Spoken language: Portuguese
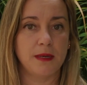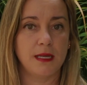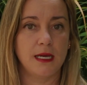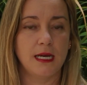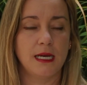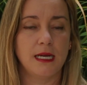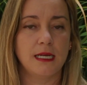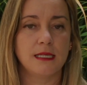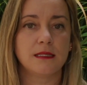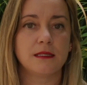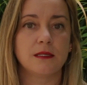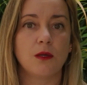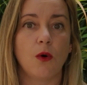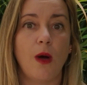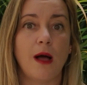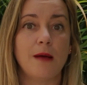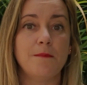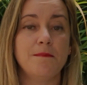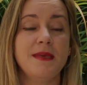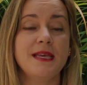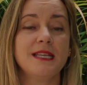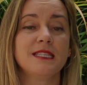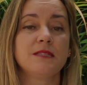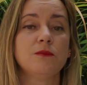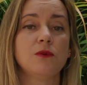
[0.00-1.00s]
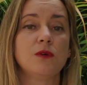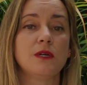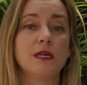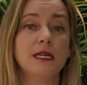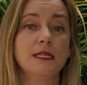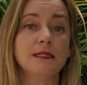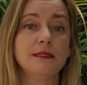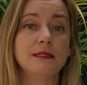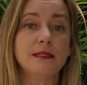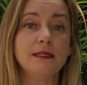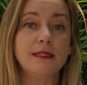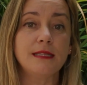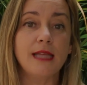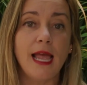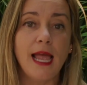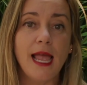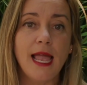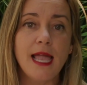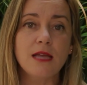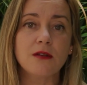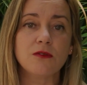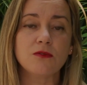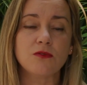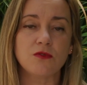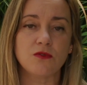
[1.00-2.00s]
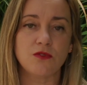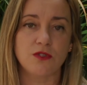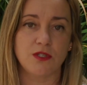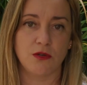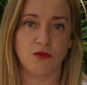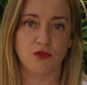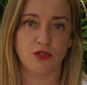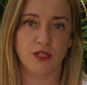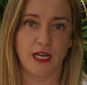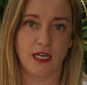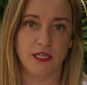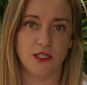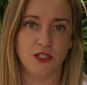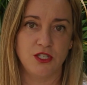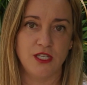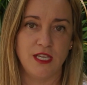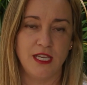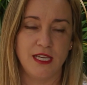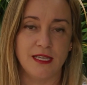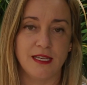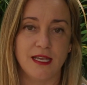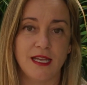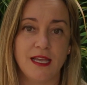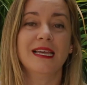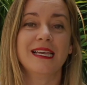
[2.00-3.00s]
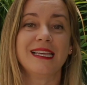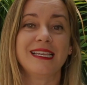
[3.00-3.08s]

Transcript: planta ou a mesmo canteiros no seu jardim,